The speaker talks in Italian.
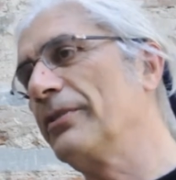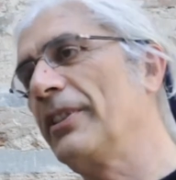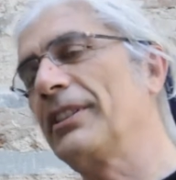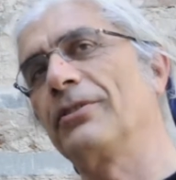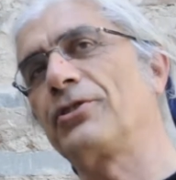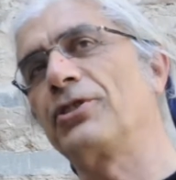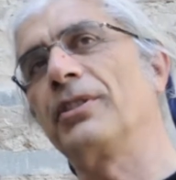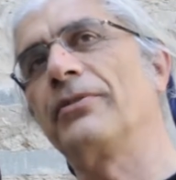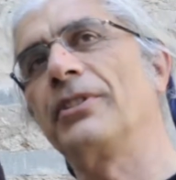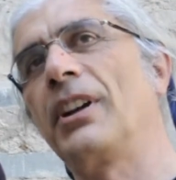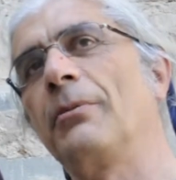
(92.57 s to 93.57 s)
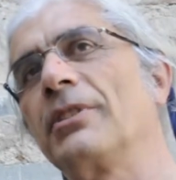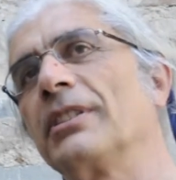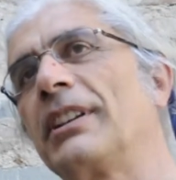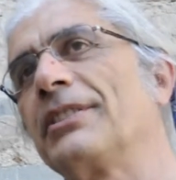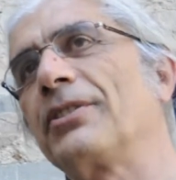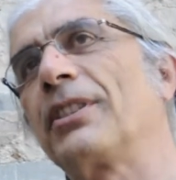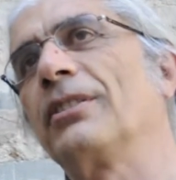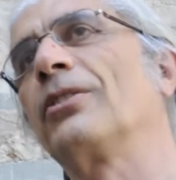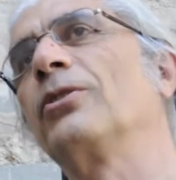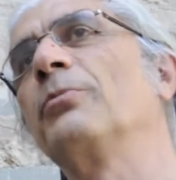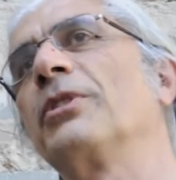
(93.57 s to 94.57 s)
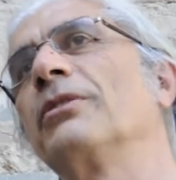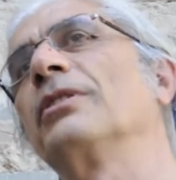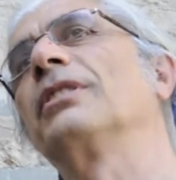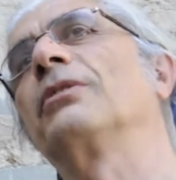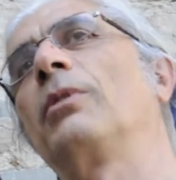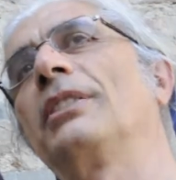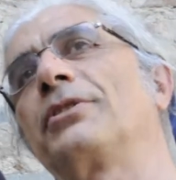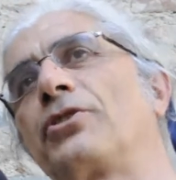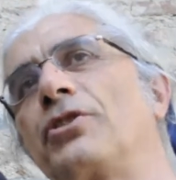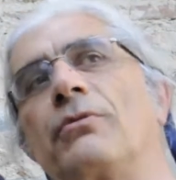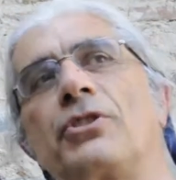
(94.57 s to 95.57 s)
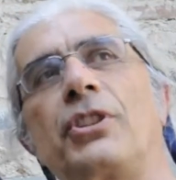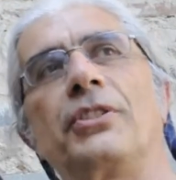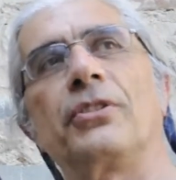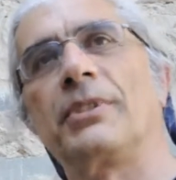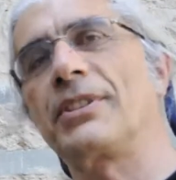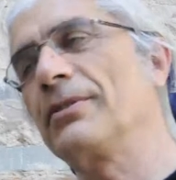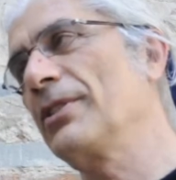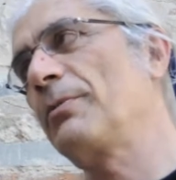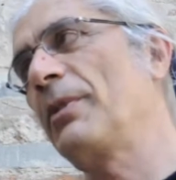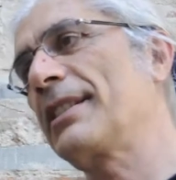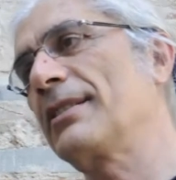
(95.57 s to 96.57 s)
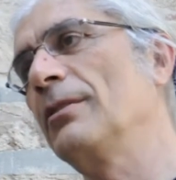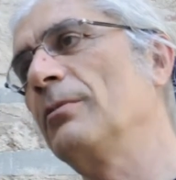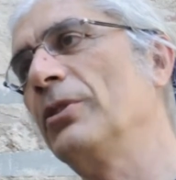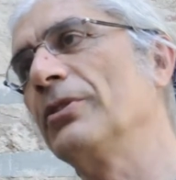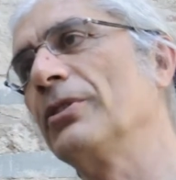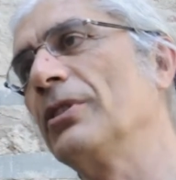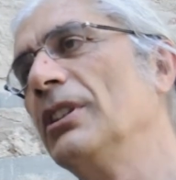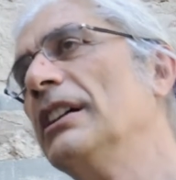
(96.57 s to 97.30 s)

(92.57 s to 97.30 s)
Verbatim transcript: infatti non ci definiamo nient'altro che una community di 400-500 persone sparse nel mondo.